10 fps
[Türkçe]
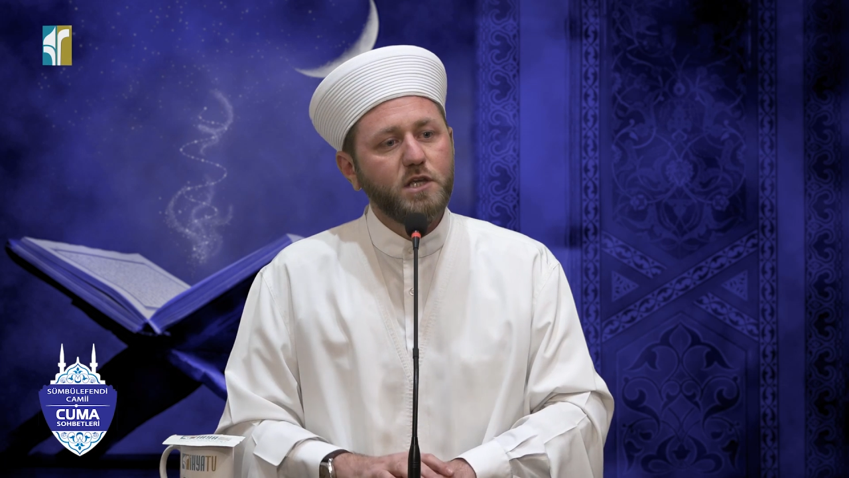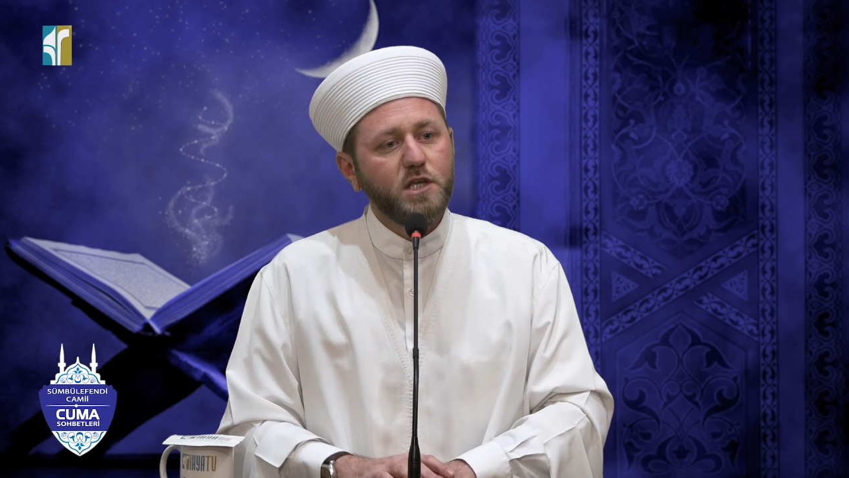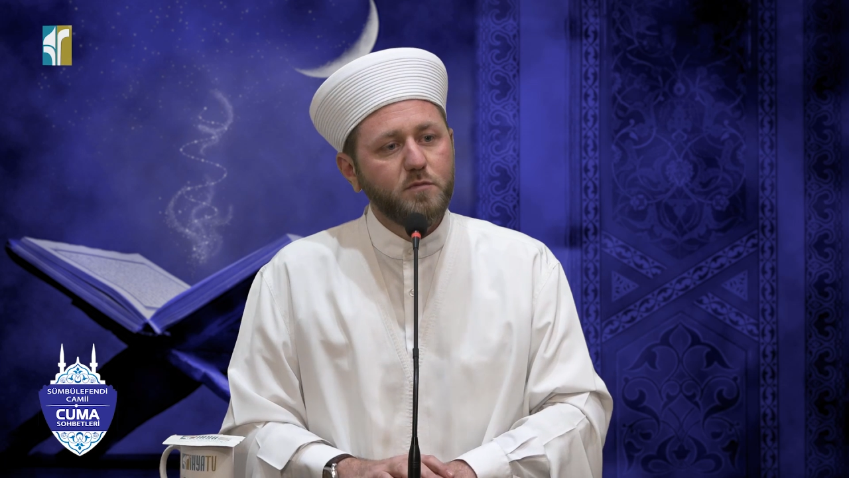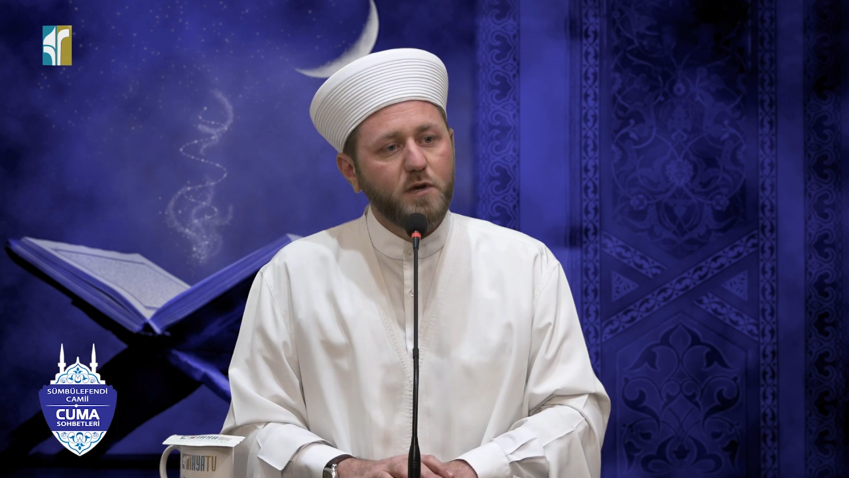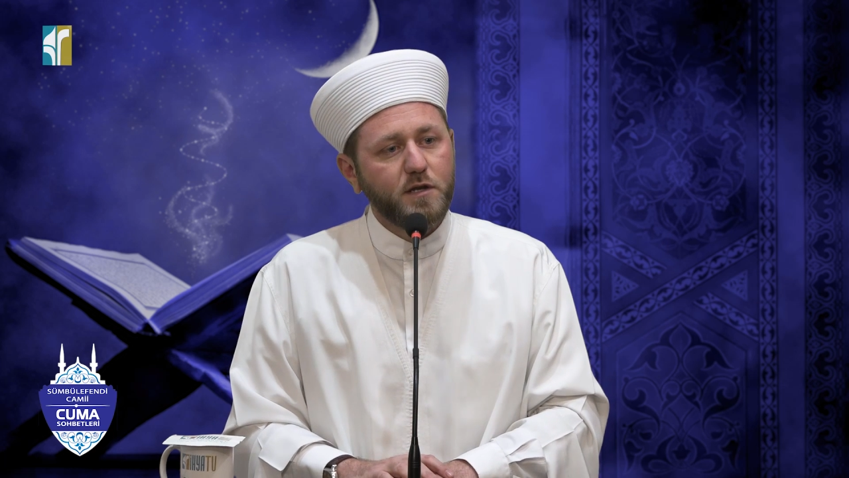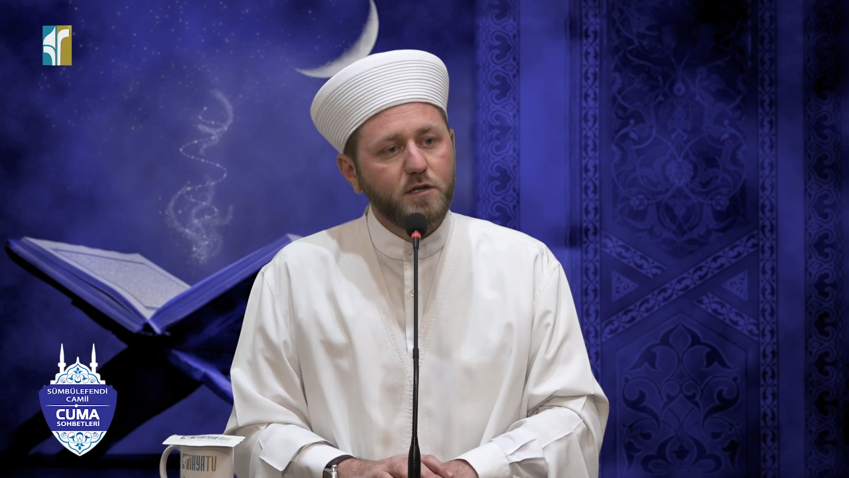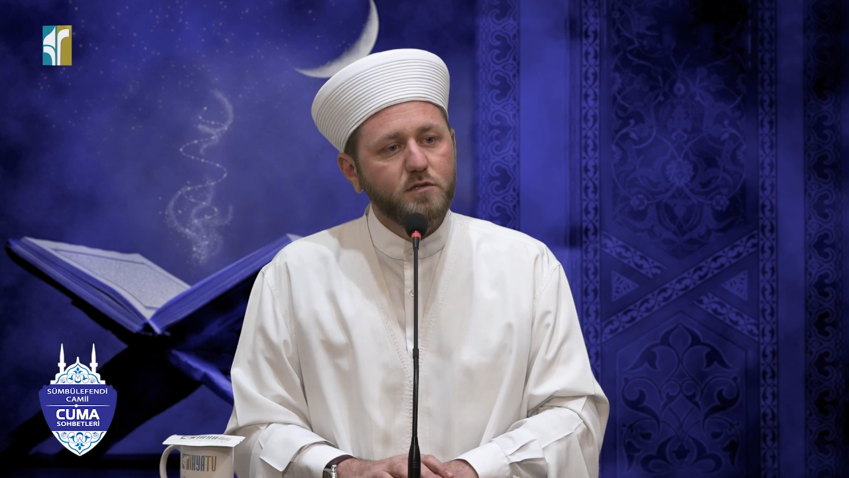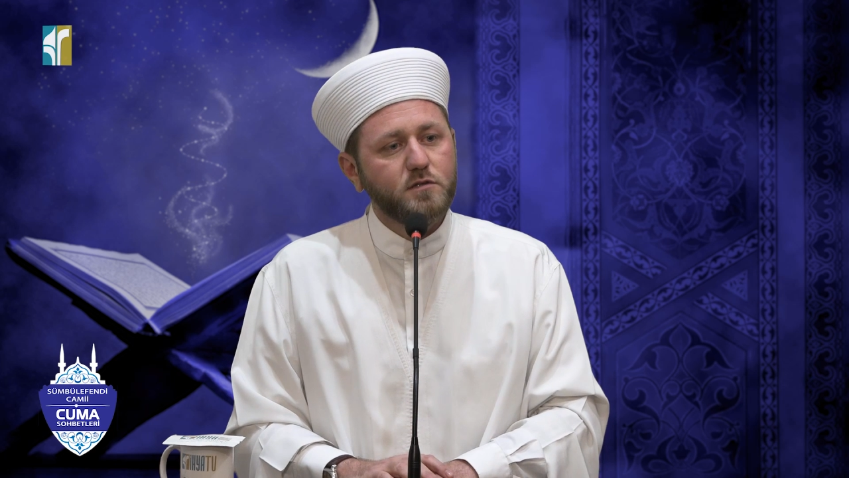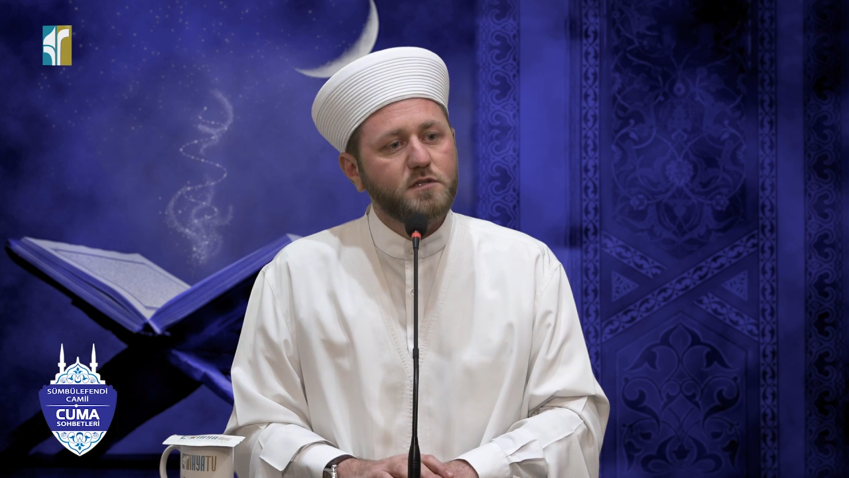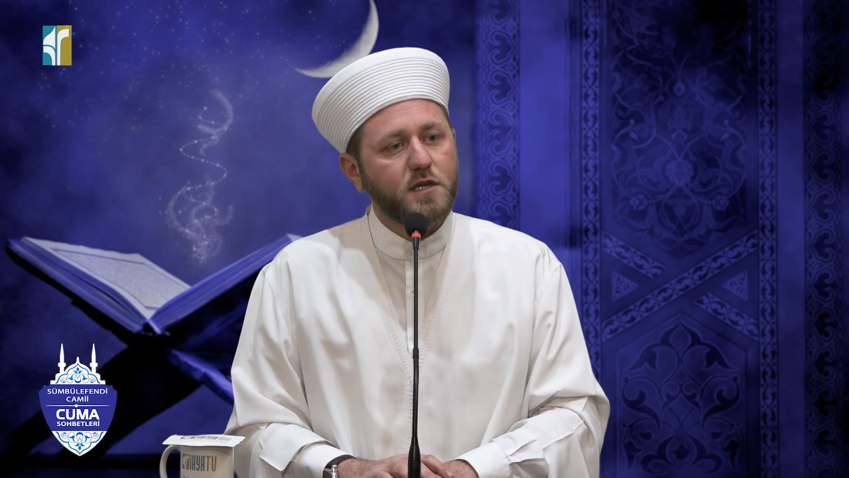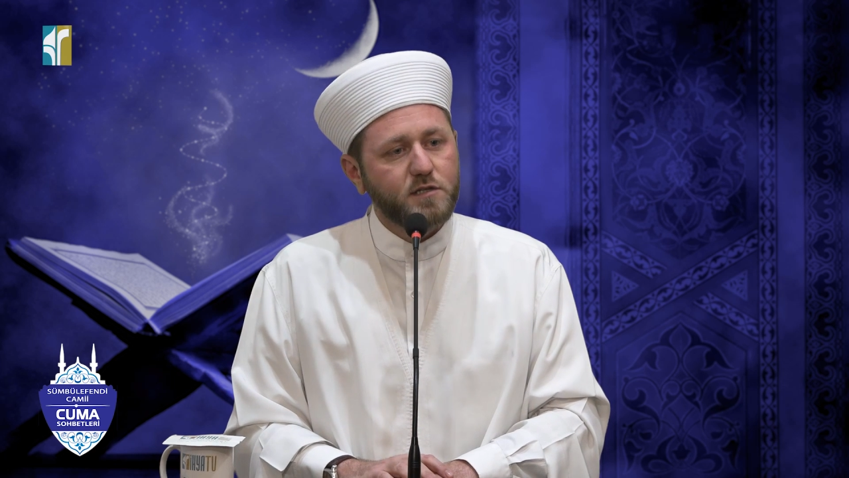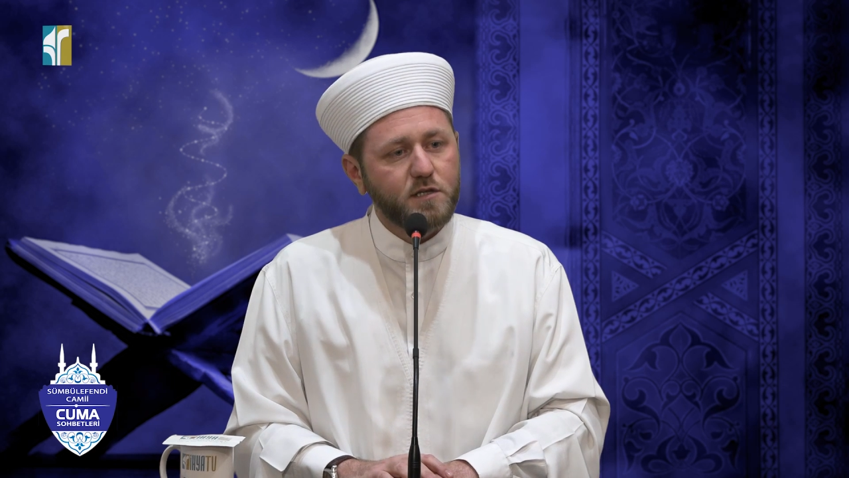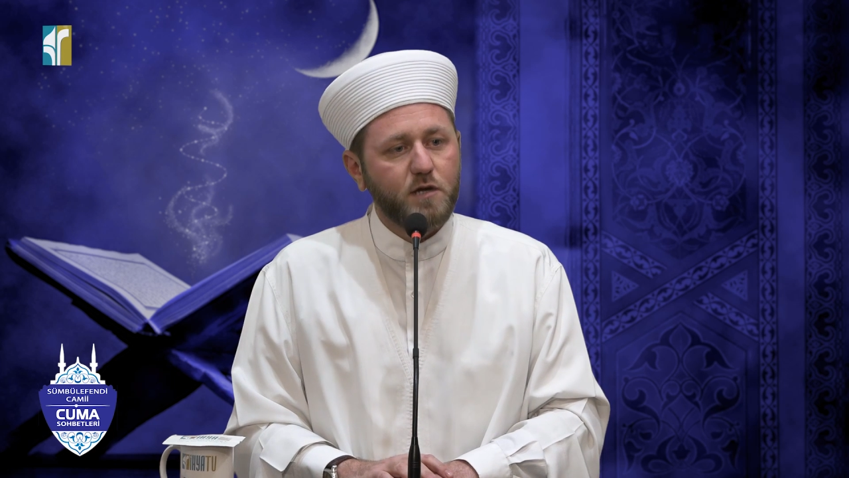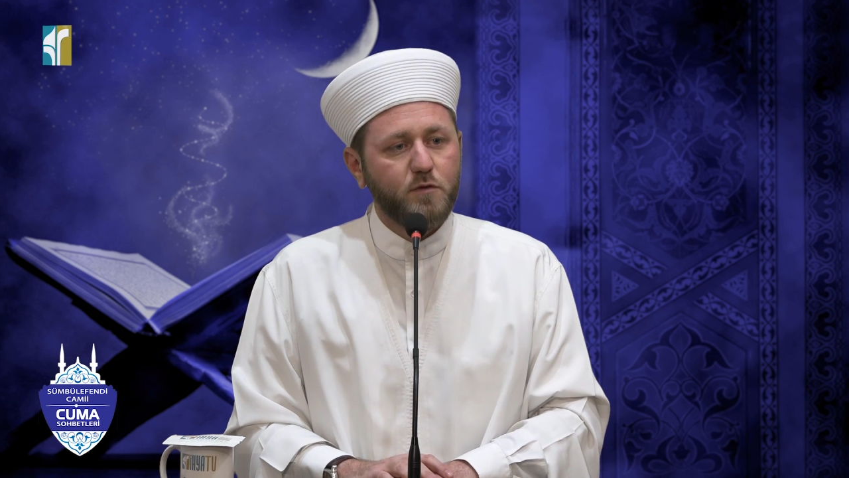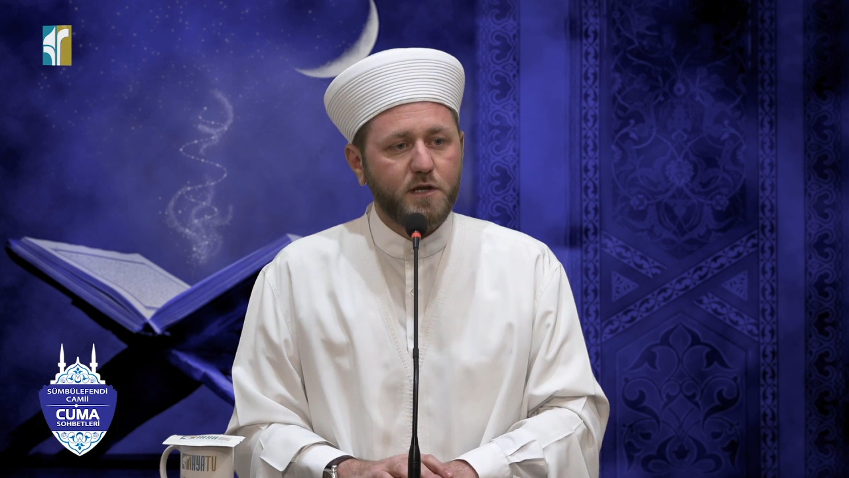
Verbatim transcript: imanın tadına